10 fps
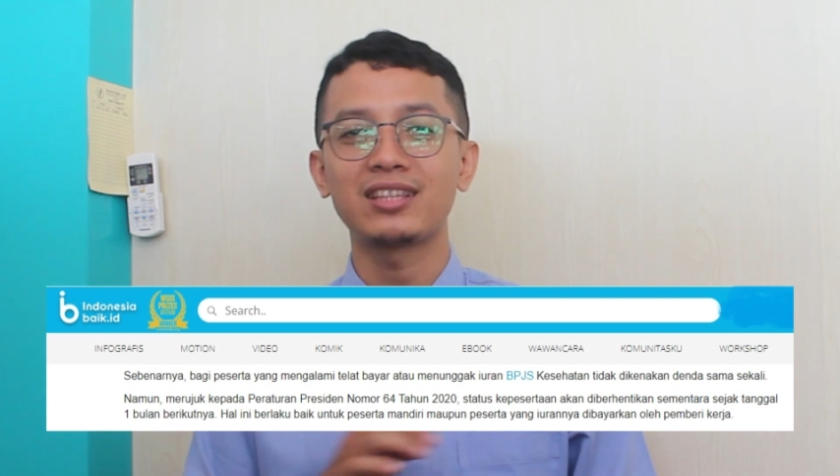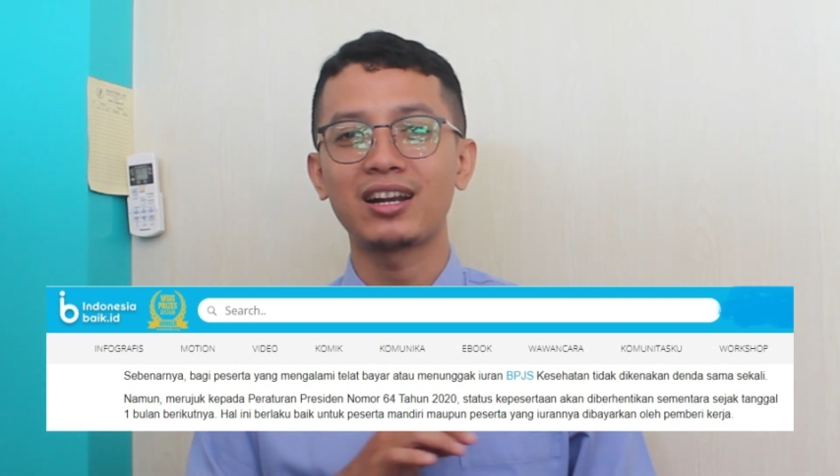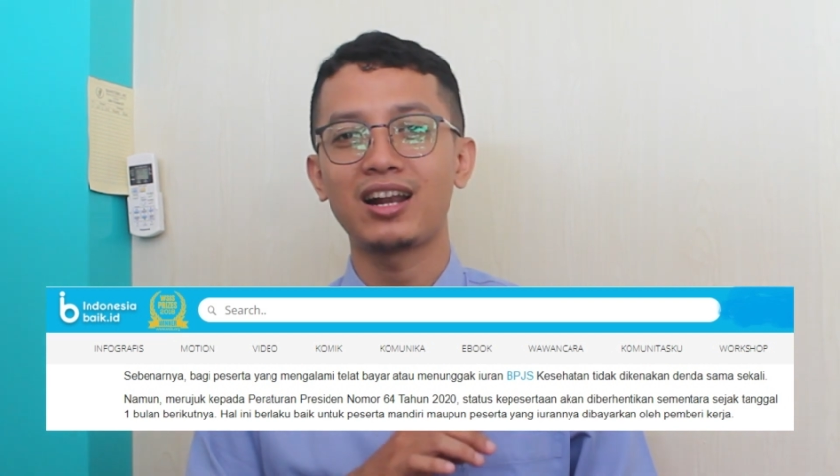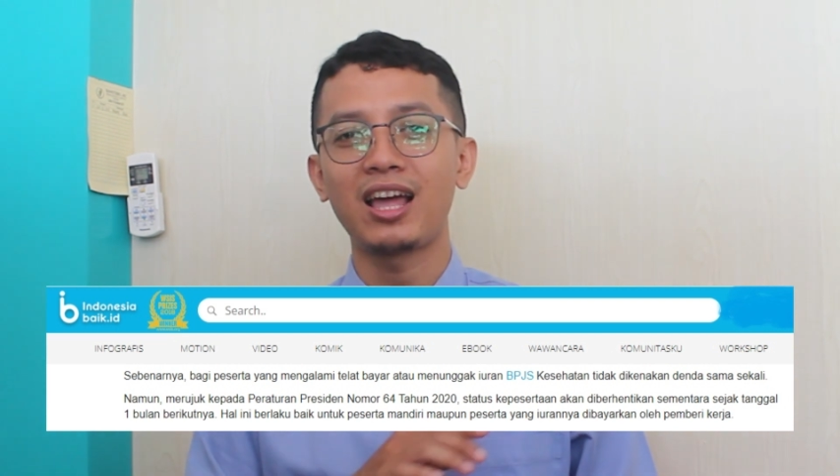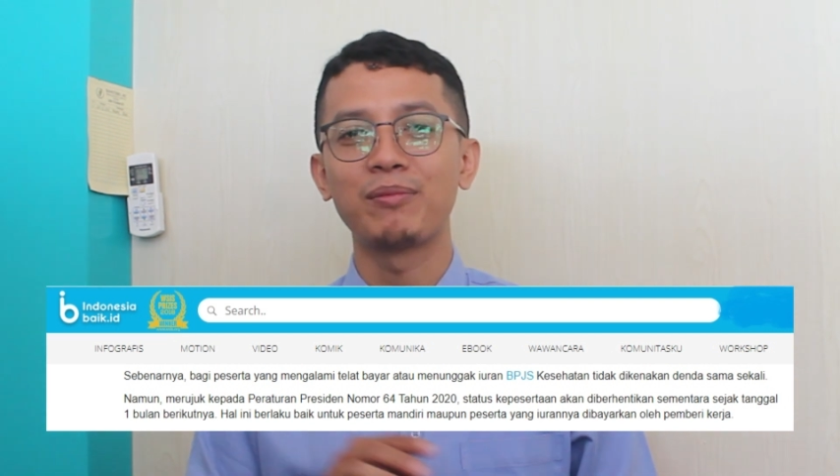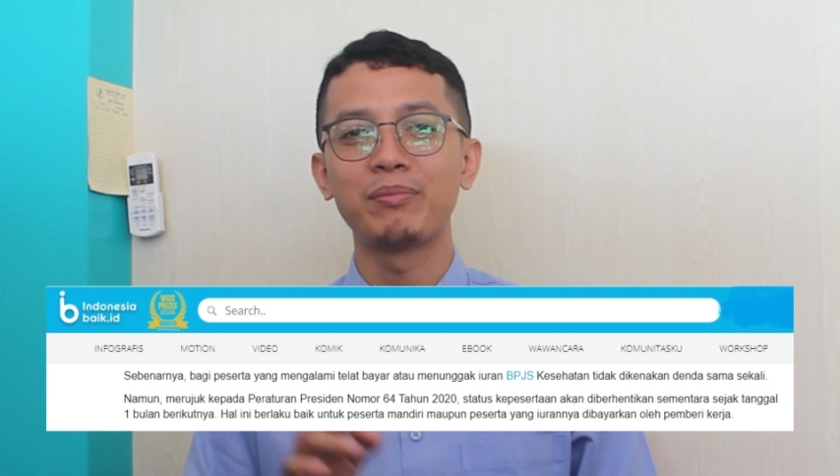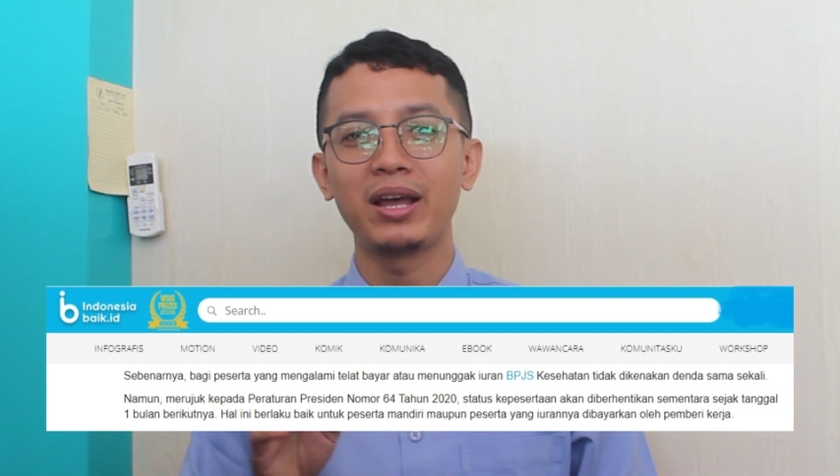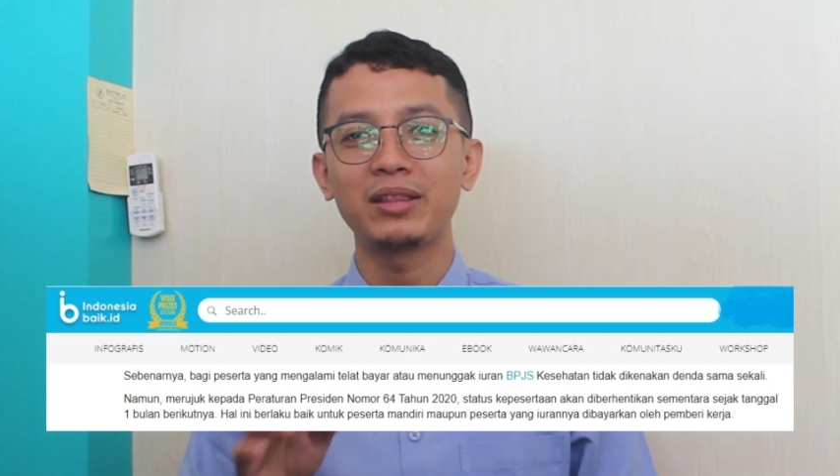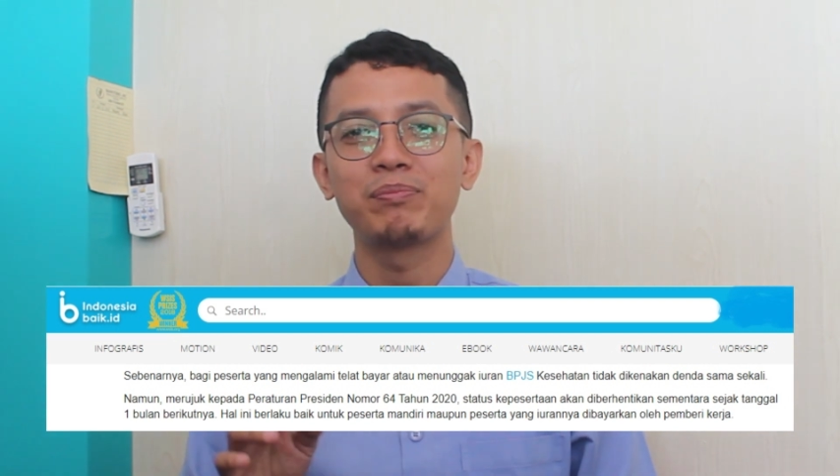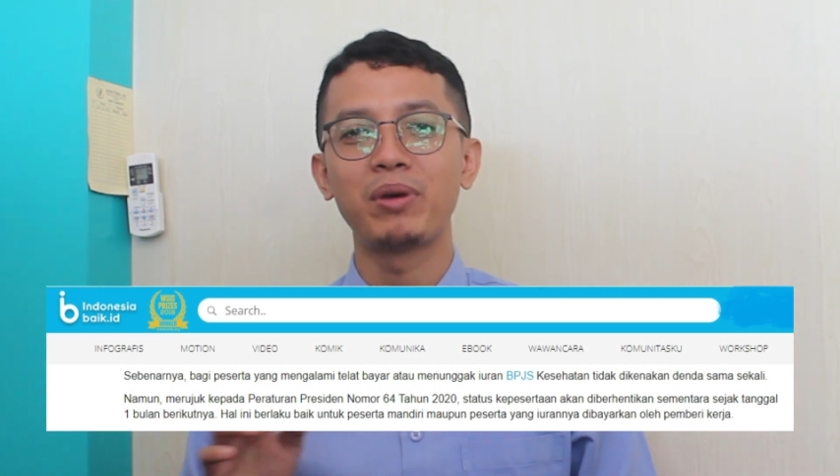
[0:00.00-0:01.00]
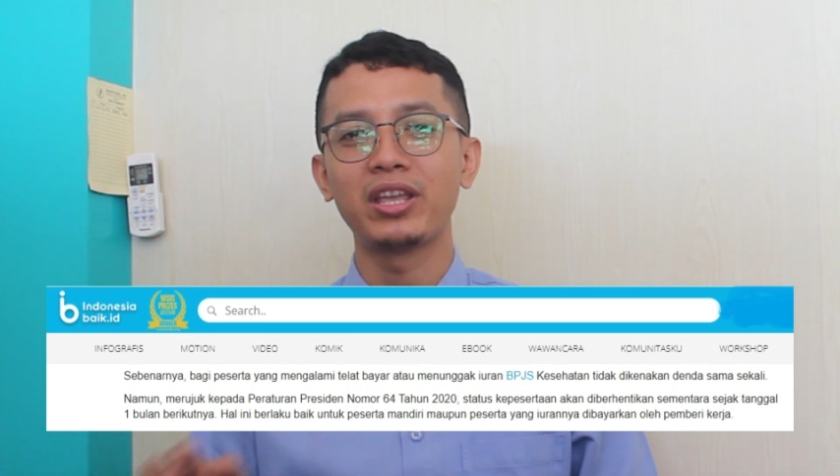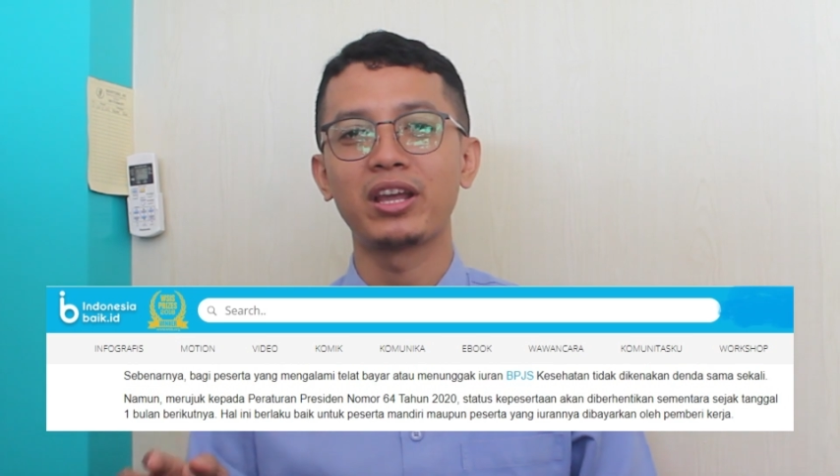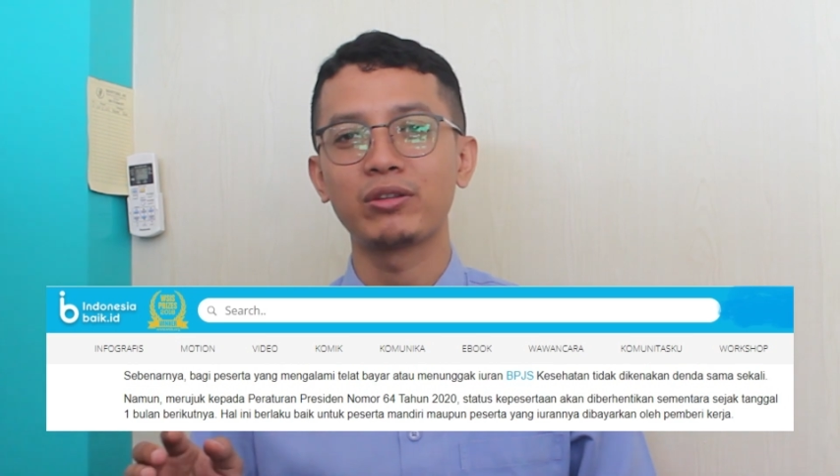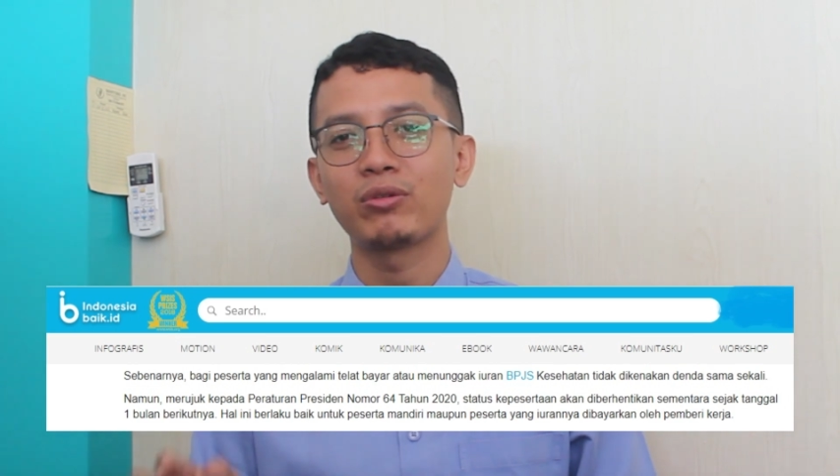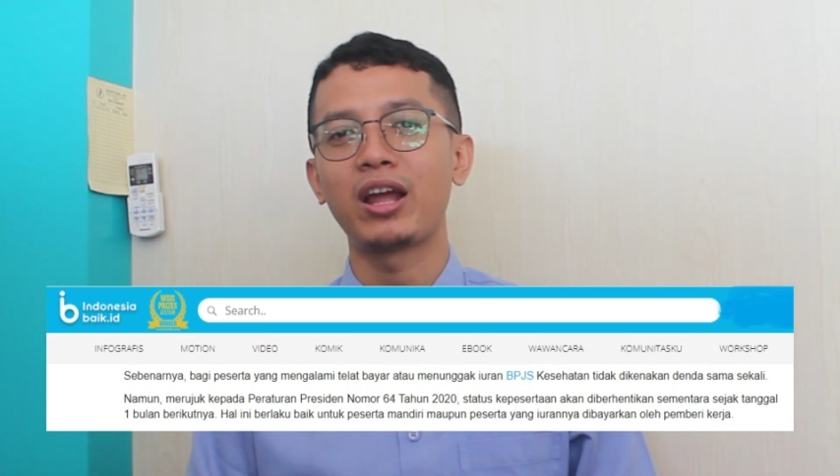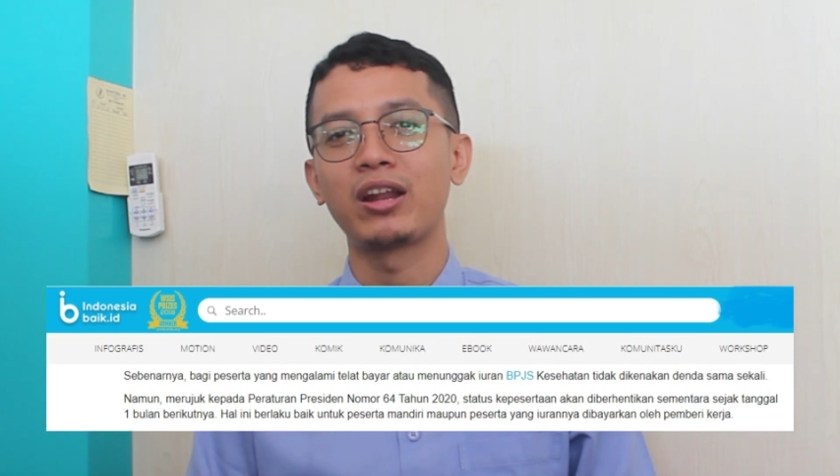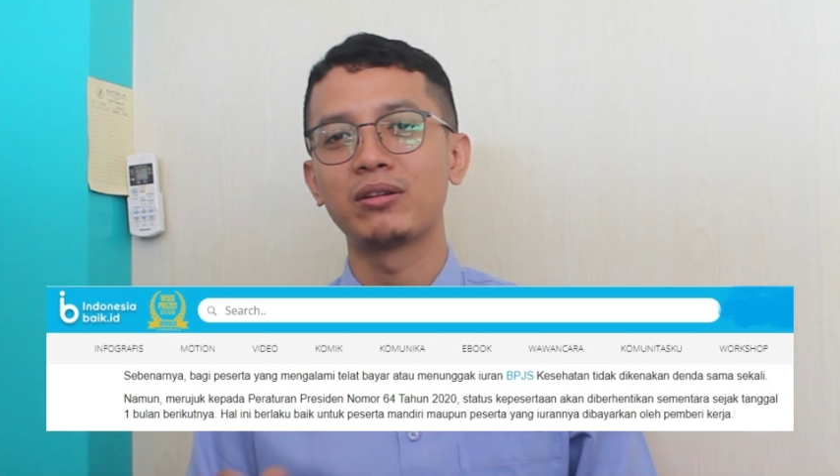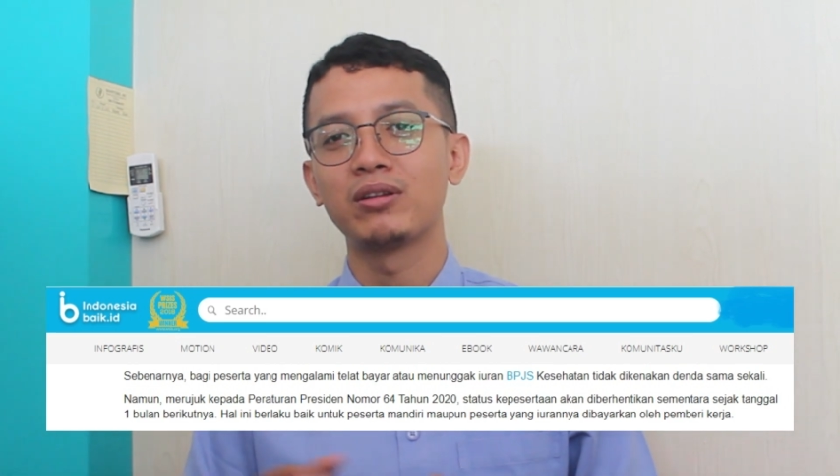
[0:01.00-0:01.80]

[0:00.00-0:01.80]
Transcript: terlambat bayar bayaran